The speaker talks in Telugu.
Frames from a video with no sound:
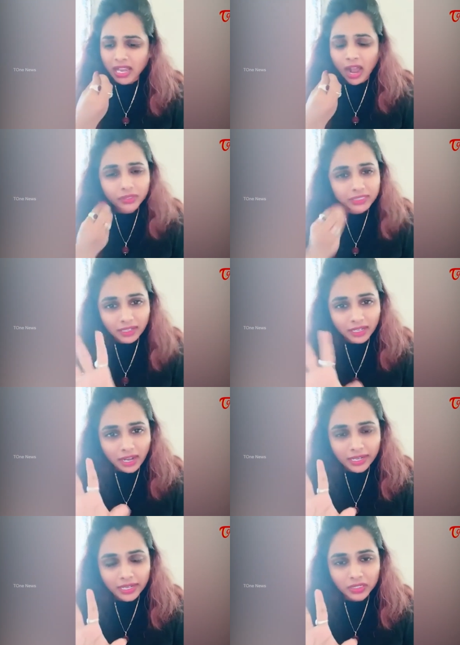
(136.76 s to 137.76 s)

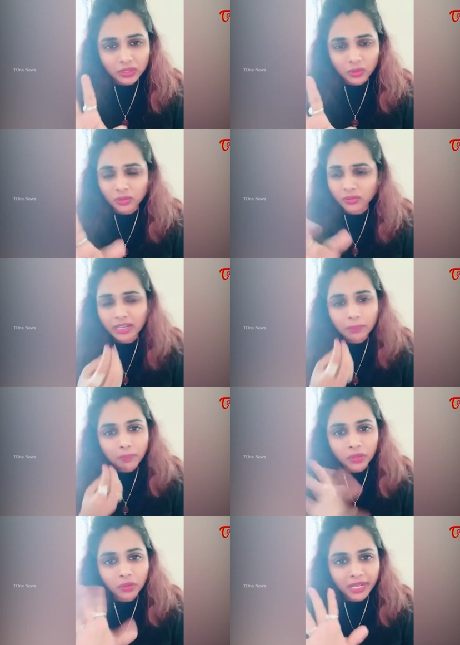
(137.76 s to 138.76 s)
అవతారాలేంటో వాళ్ళ
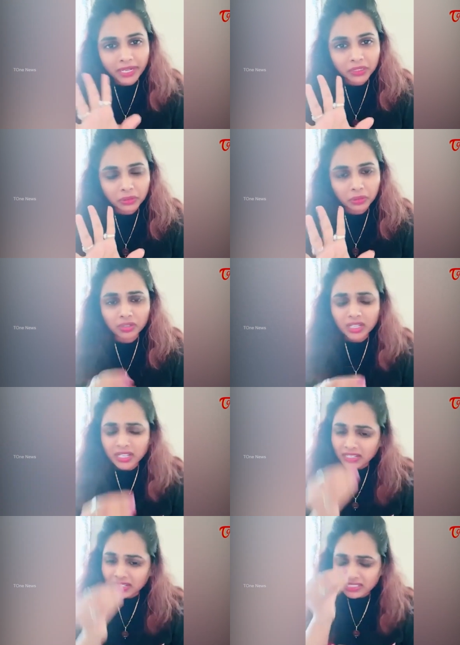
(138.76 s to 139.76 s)
పనులేంటో
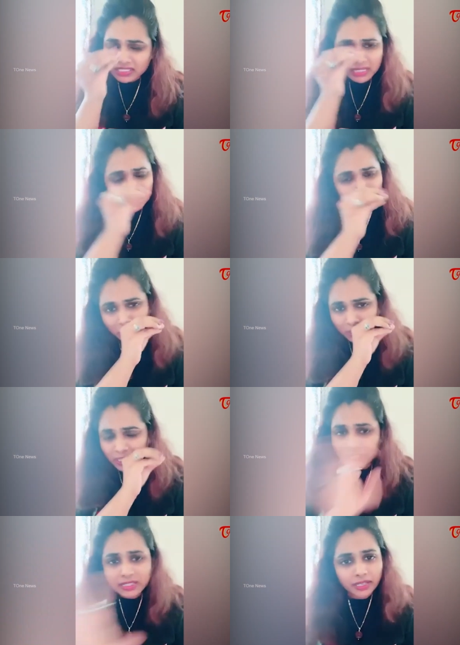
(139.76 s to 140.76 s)

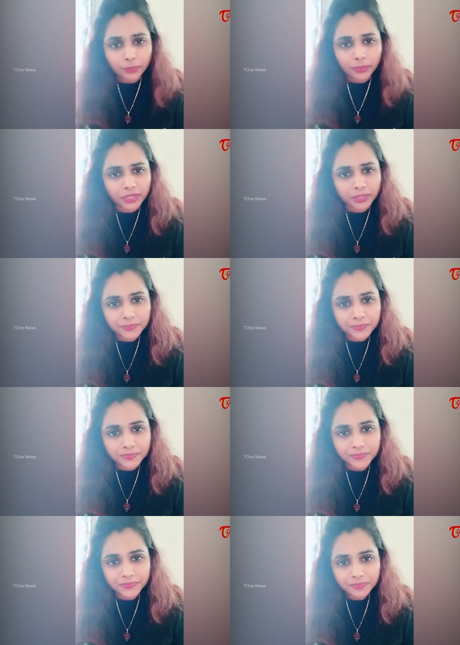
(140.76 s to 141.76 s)
ఇద్దరికిద్దరు సరిపోయారు
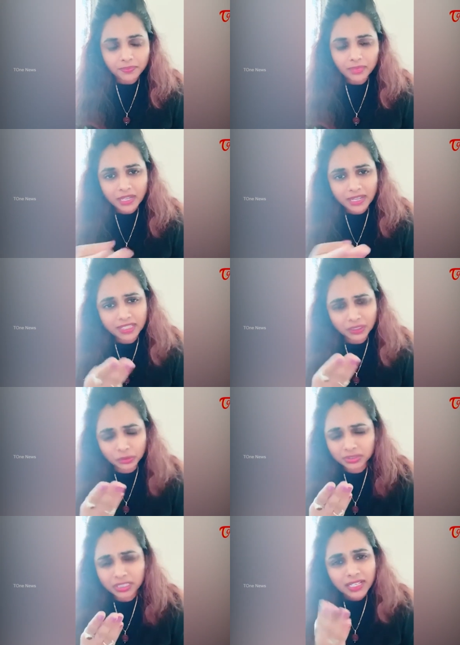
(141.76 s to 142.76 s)
అసలు
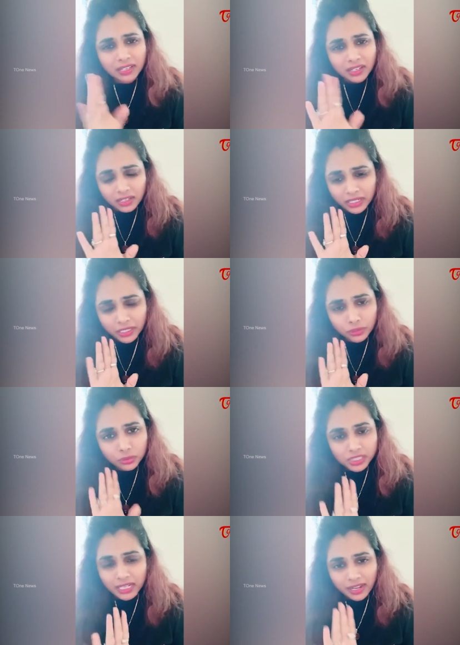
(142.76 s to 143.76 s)
నిన్ను
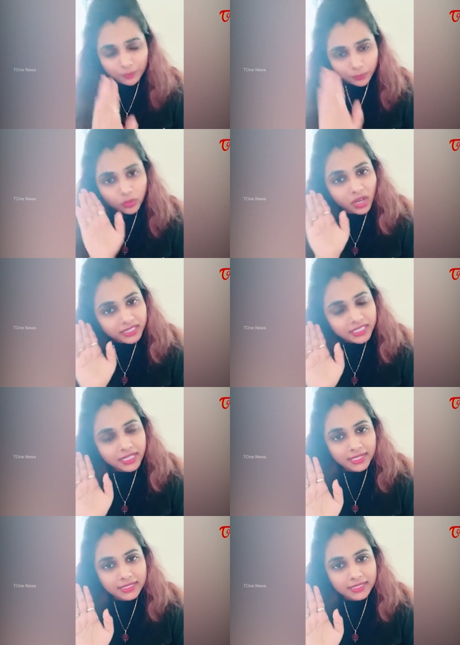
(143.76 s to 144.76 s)
జనాలు ఎప్పుడో
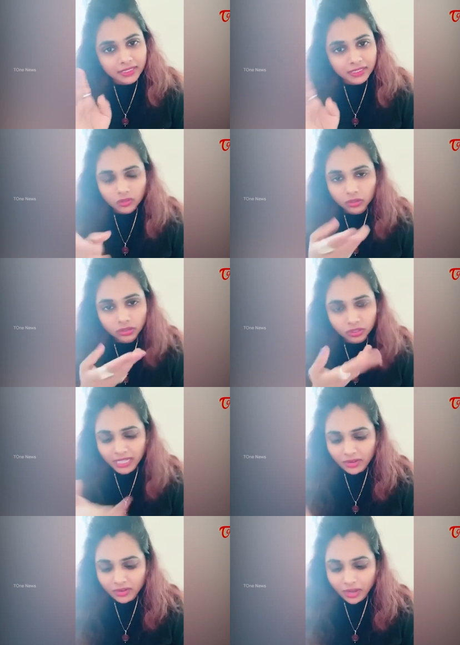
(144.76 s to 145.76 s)
అంచనా వేయాల్సింది ఒకటి
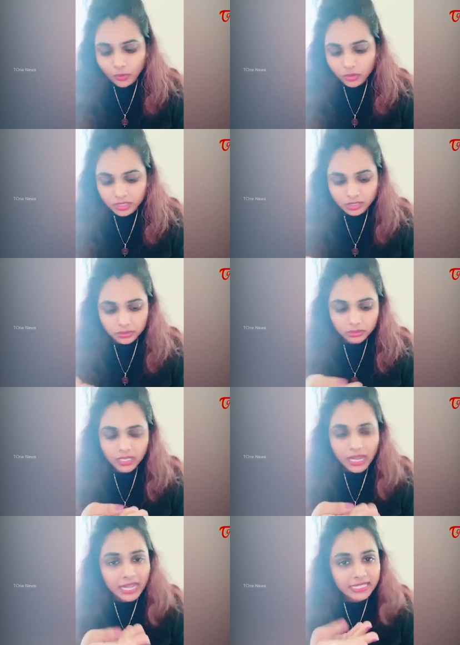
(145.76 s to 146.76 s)
వదిలేవుగా పోస్టరు
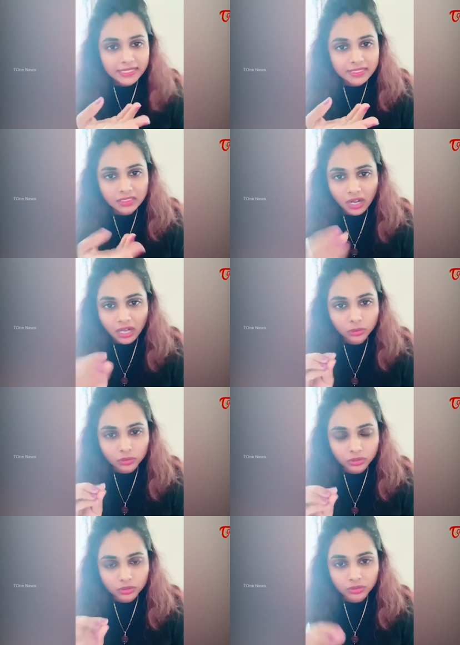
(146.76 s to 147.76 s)
ఆ చెస్
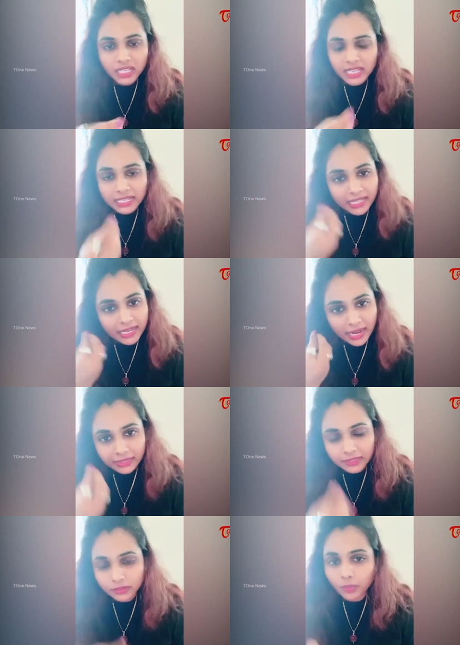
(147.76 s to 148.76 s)
ఆడుకుంటూ నీ
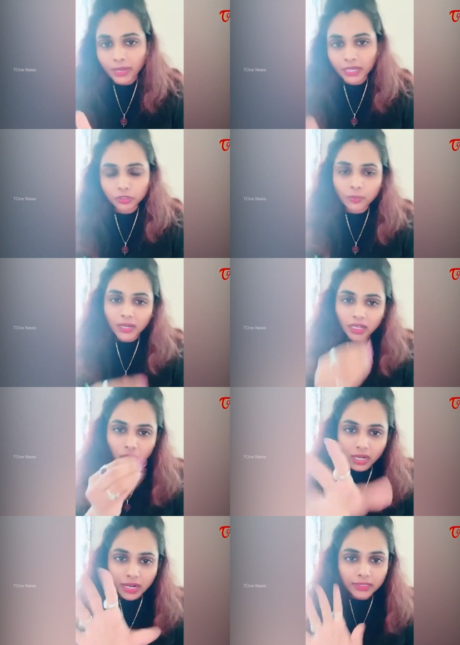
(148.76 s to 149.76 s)
ఆటతో పాటు
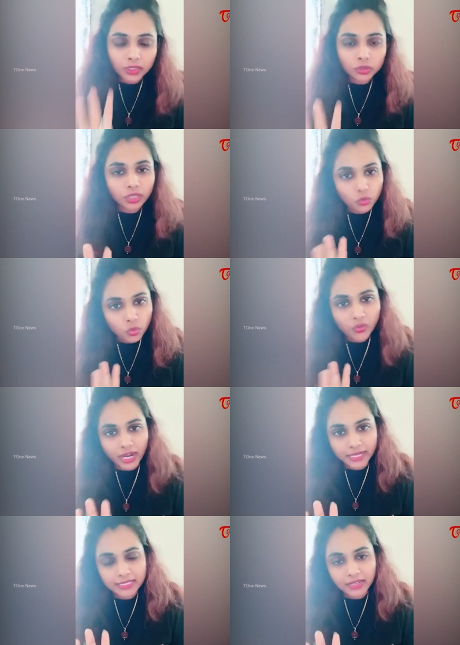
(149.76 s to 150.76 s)
పక్కనోళ్ళ ఆటను కూడా నువ్వే
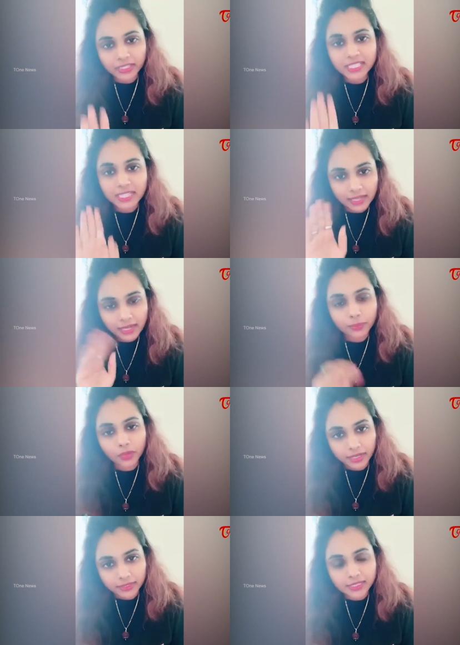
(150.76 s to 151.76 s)
ఆడేస్తావని జనాలు
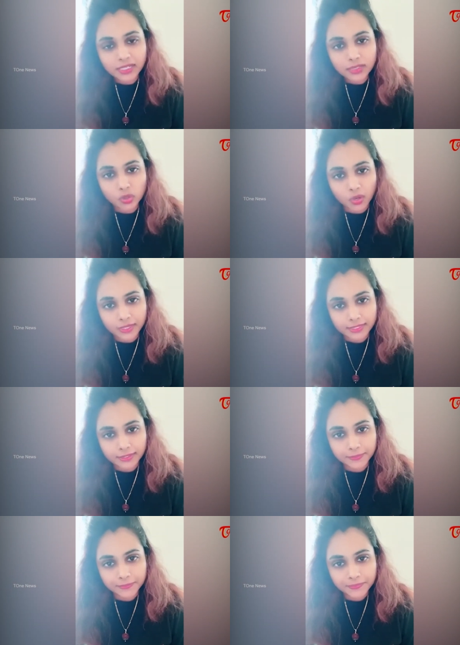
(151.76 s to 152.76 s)
ఎప్పుడో అర్థం చేసుకోవాల్సింది